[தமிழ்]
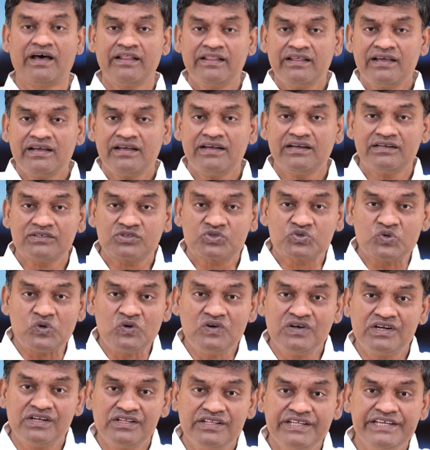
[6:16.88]
அதை
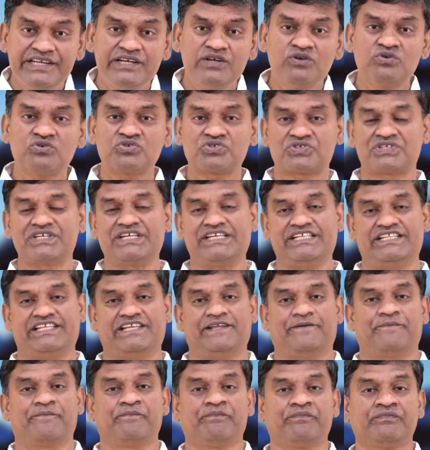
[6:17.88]
சொல்கிறது இன்னொரு
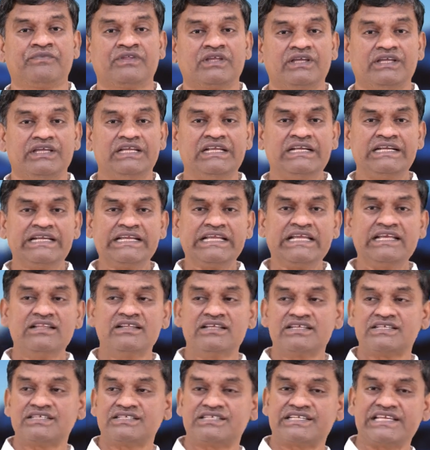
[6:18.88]
செய்தி இன்றைக்கு
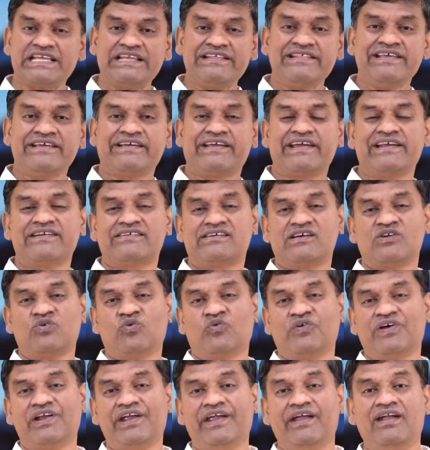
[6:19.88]
இந்த செய்தியை கேட்கிற
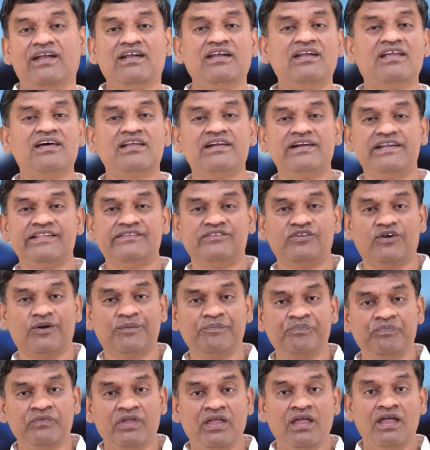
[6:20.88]
உங்கள்
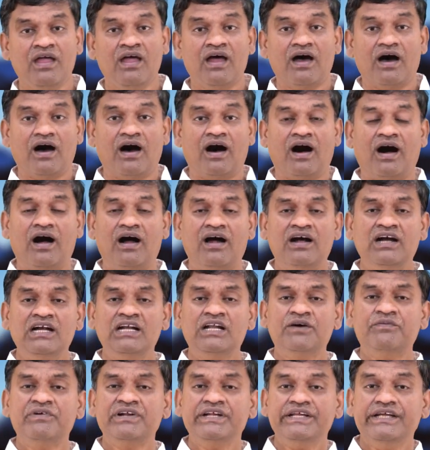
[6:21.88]
எல்லோரிடத்திலும்
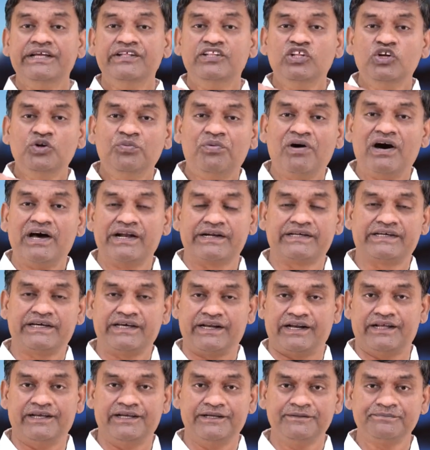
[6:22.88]
ஆண்டவர்
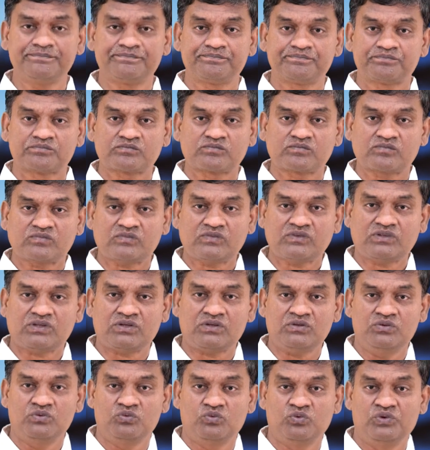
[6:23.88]
எதிர்பார்க்கிற
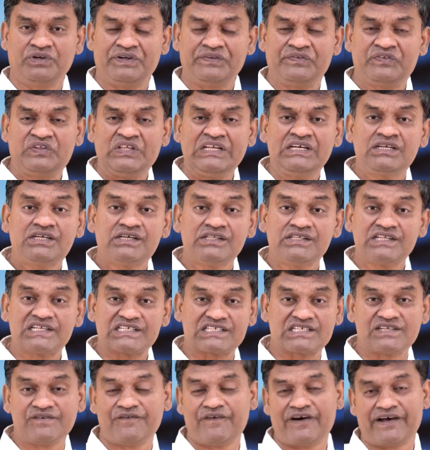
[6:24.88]
ஒரு தீர்க்க
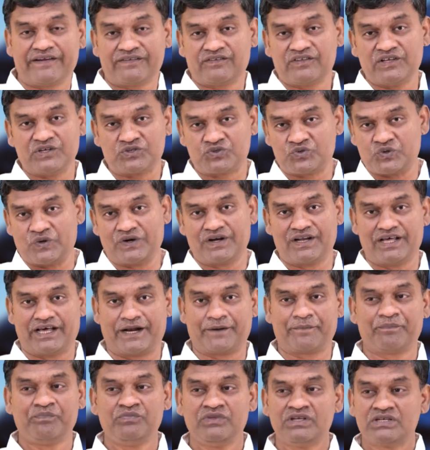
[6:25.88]
தரிசன வார்த்தையை
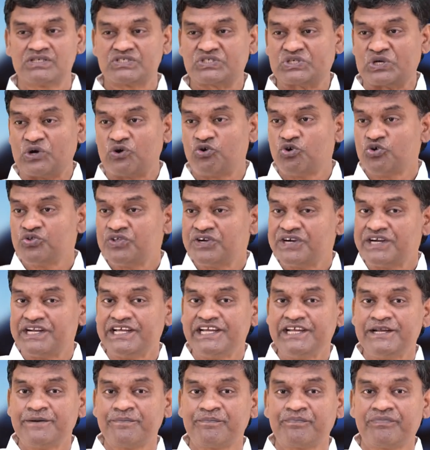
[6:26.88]
சொன்னார்
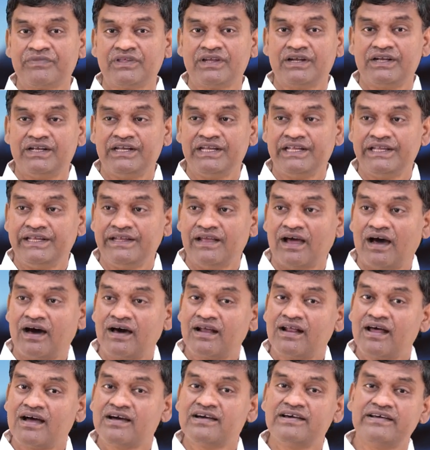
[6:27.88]
சகோதரனை நீ
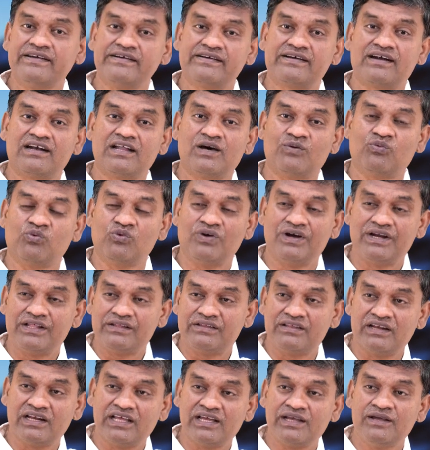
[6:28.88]
யாராக இருக்கலாம்
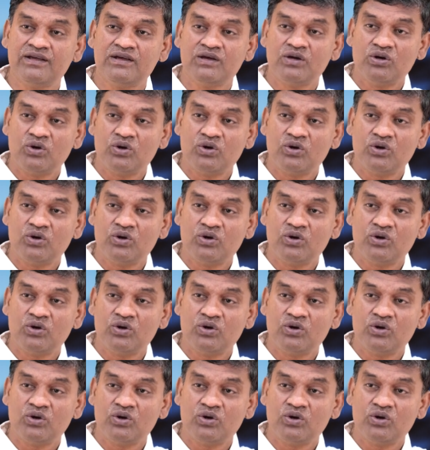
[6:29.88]
உங்களிடத்தில்